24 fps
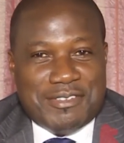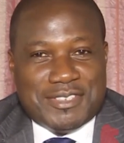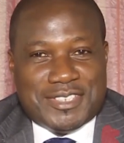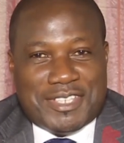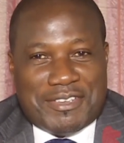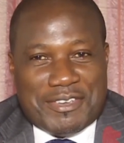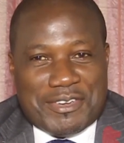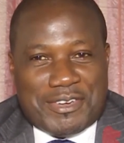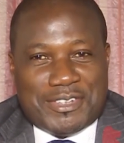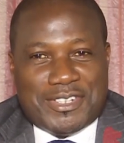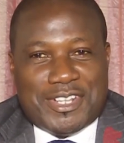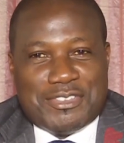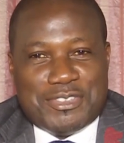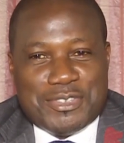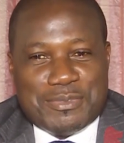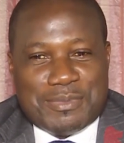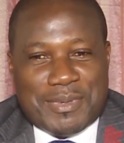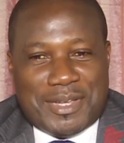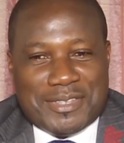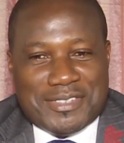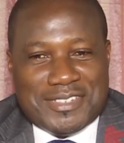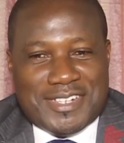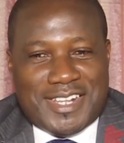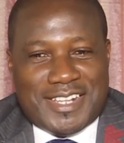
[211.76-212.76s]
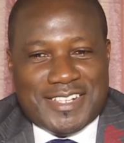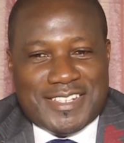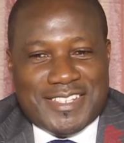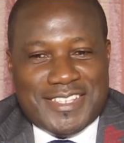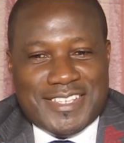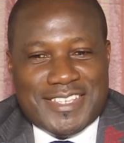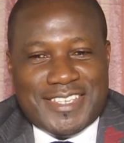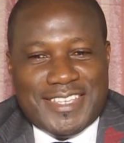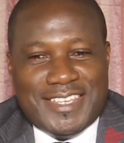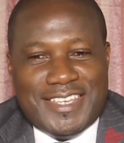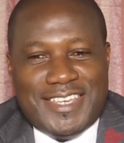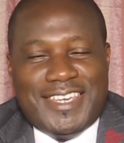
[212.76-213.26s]
vous, savez qu'on a suspendu la
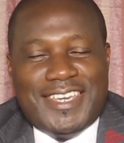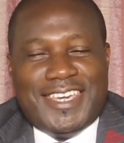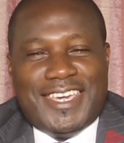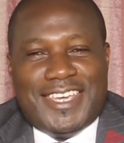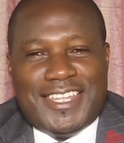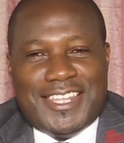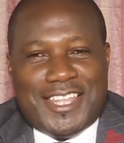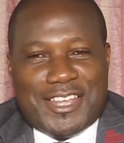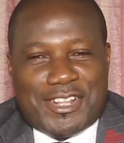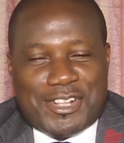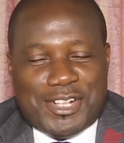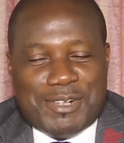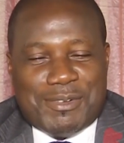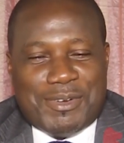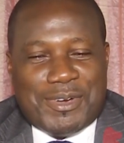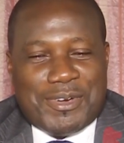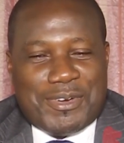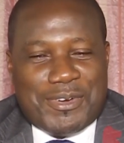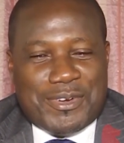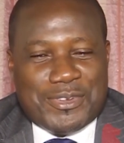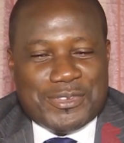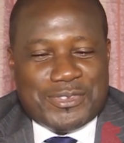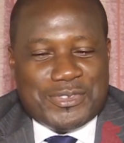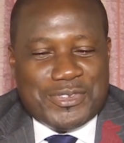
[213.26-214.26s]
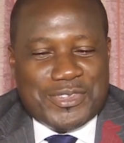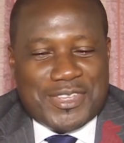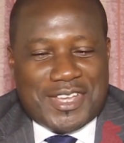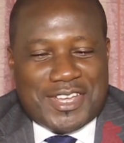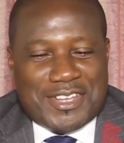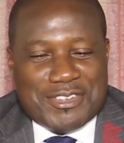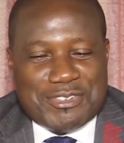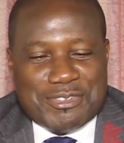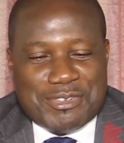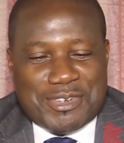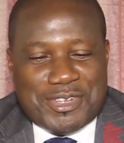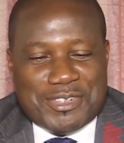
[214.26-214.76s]
Ligue et les clubs ont continué
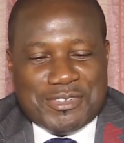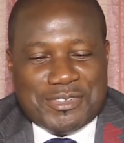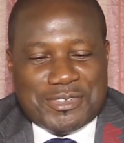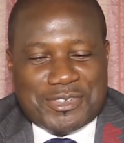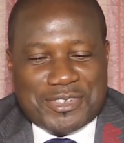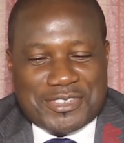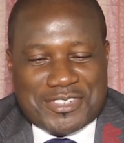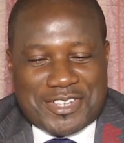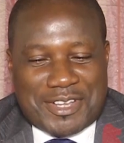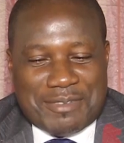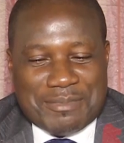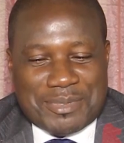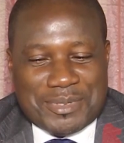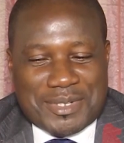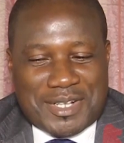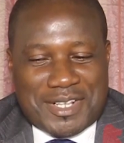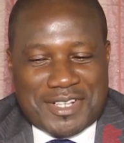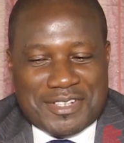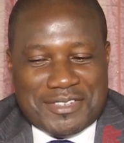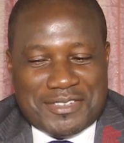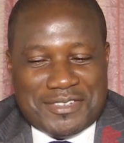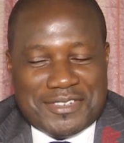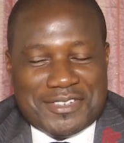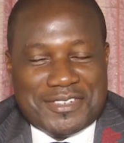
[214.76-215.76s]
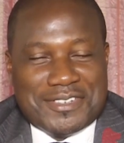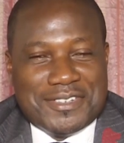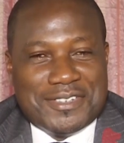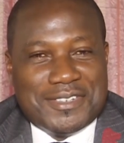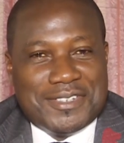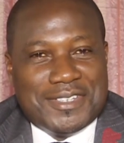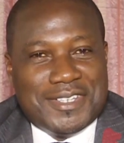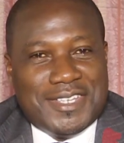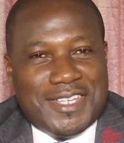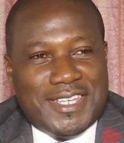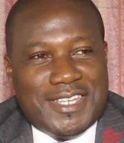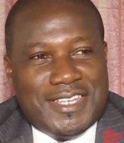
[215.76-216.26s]
à jouer notre championnat. Donc,
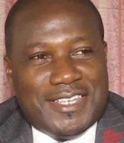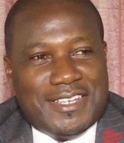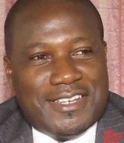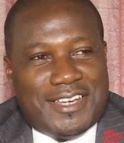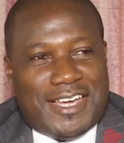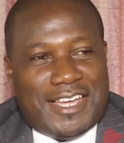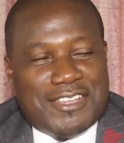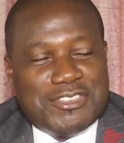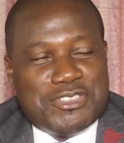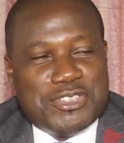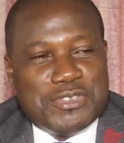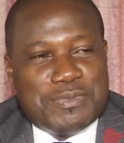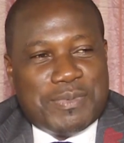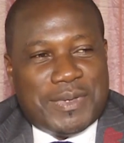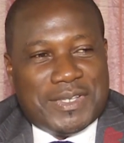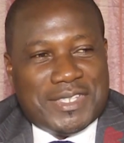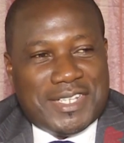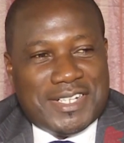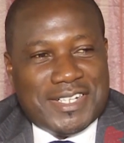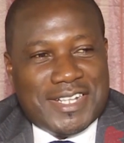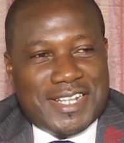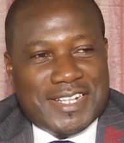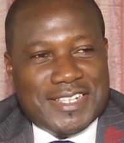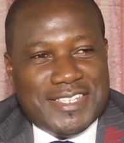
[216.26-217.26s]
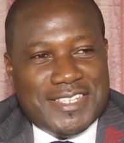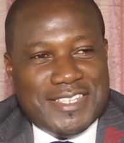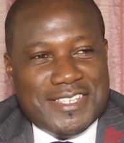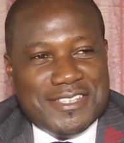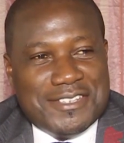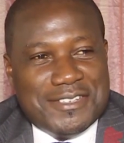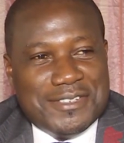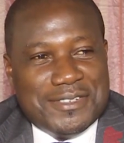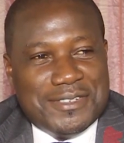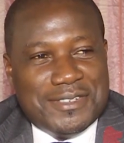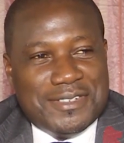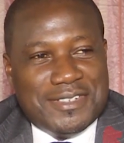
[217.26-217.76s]
en suspendant la
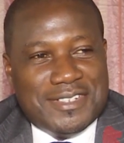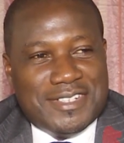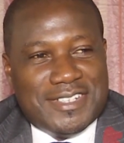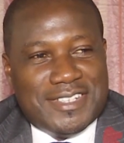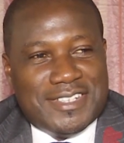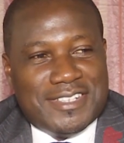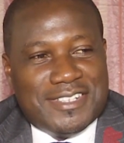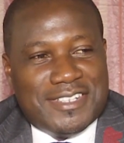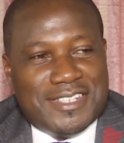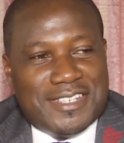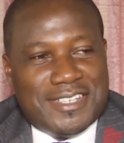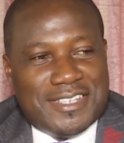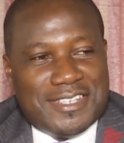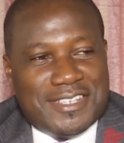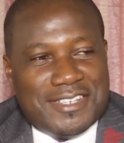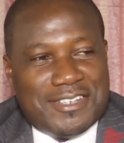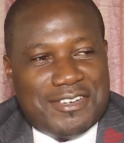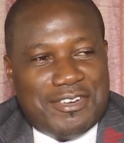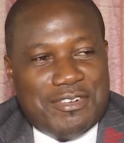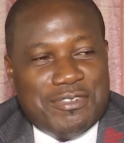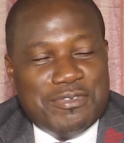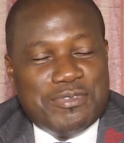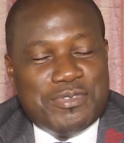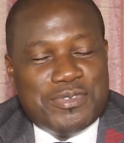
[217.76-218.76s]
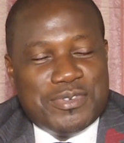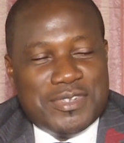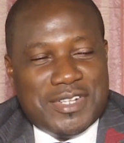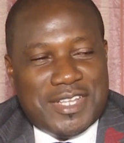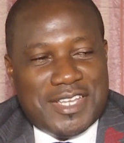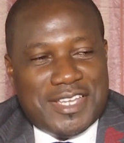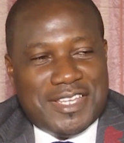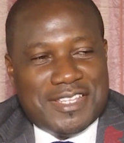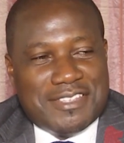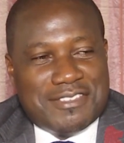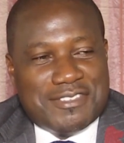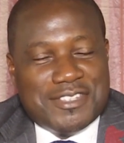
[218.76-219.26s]
Ligue, on
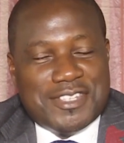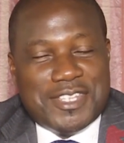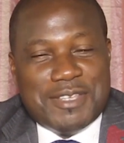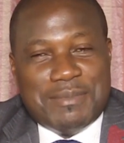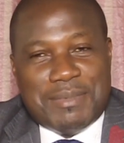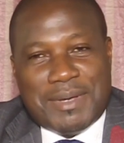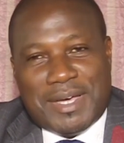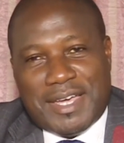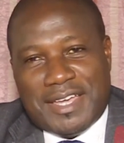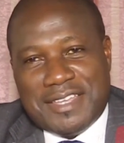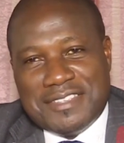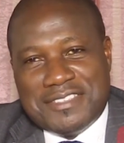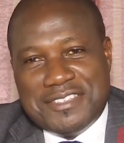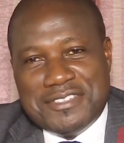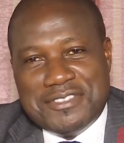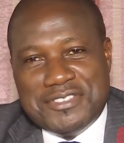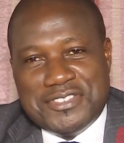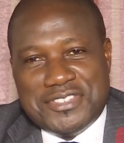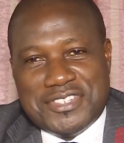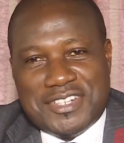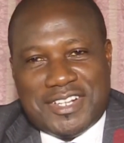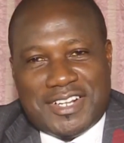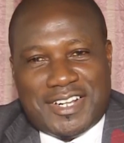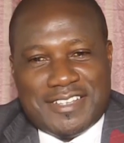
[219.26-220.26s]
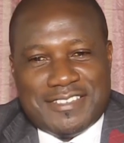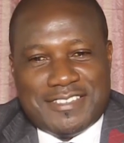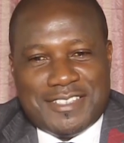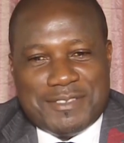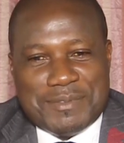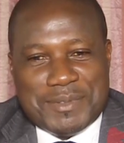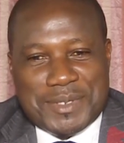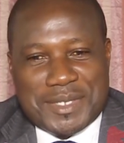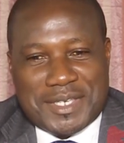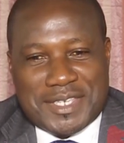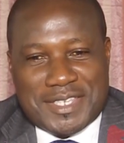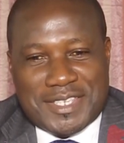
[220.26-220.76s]
voulait se débarrasser du général
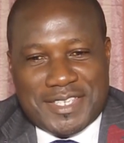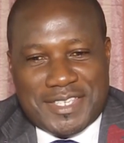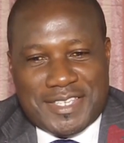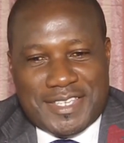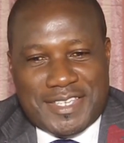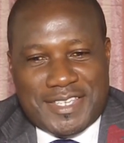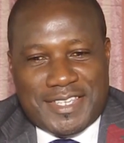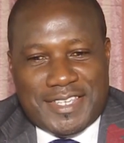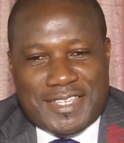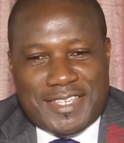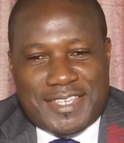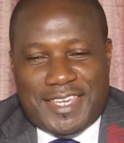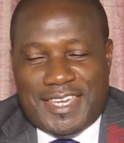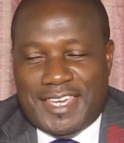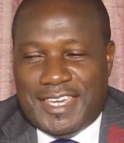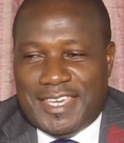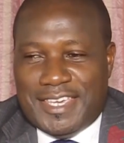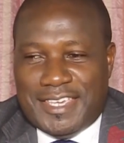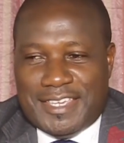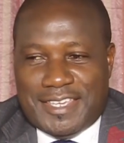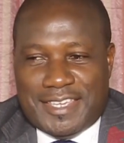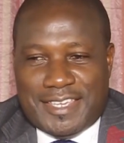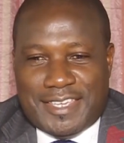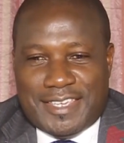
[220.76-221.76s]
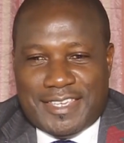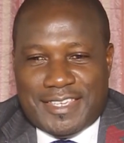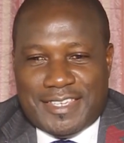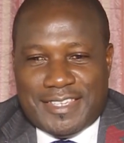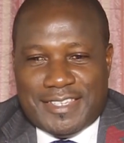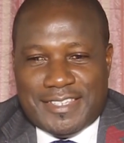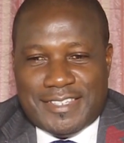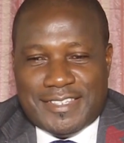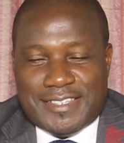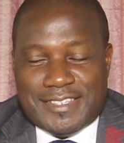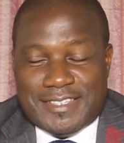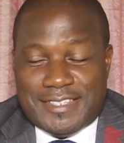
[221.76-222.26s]
Semengue.
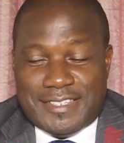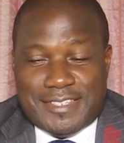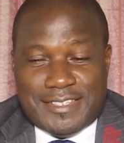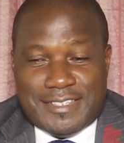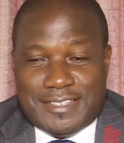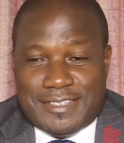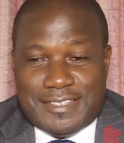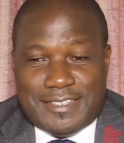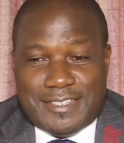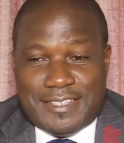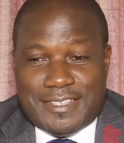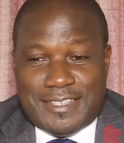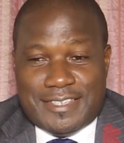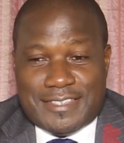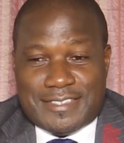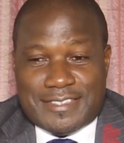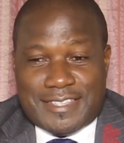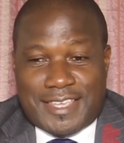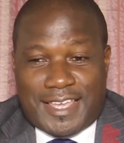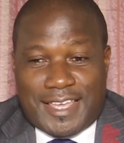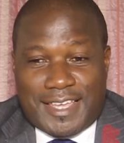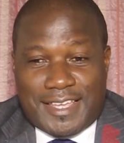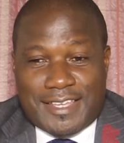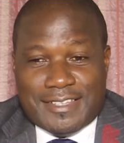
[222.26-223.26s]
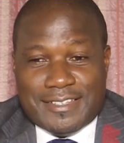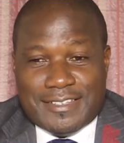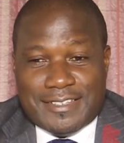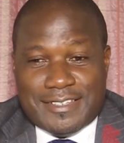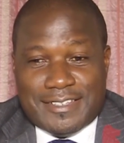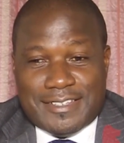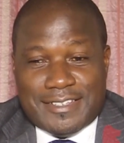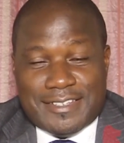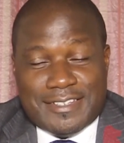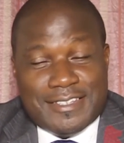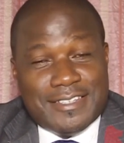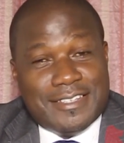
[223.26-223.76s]
Et et ça,
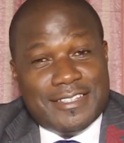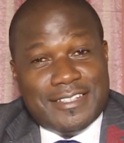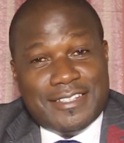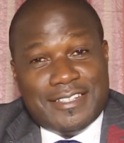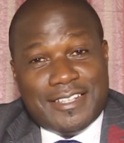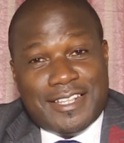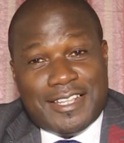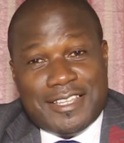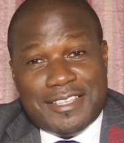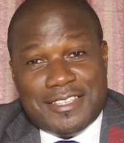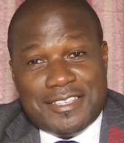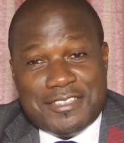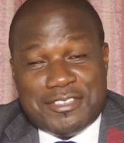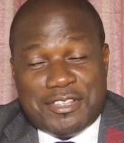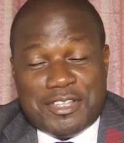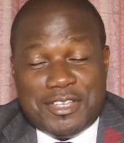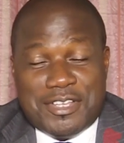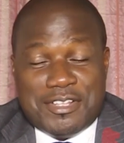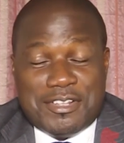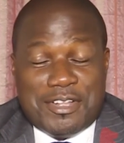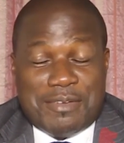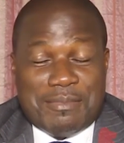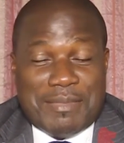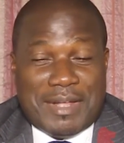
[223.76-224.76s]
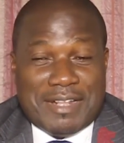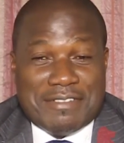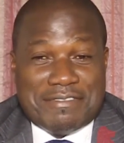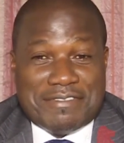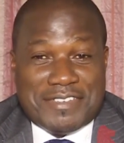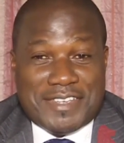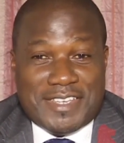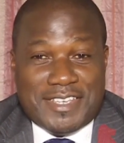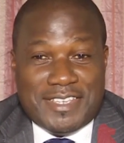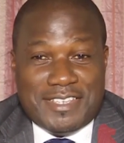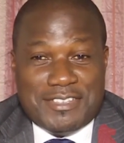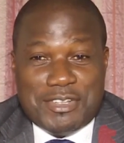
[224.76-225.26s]
euh, ils, l'ont mal
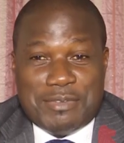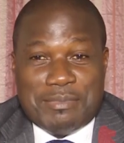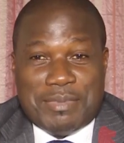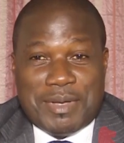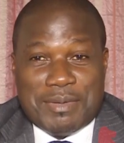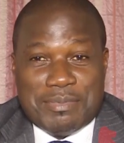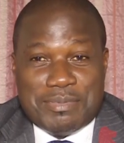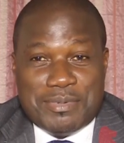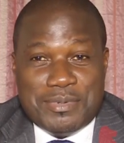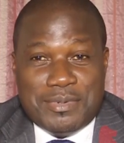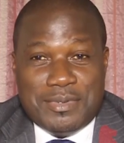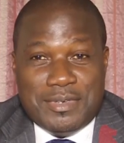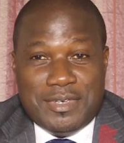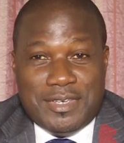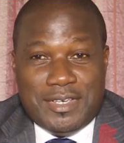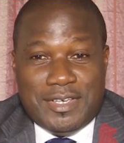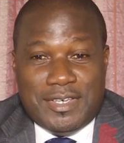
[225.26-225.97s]
fait, ils n'ont pas pu.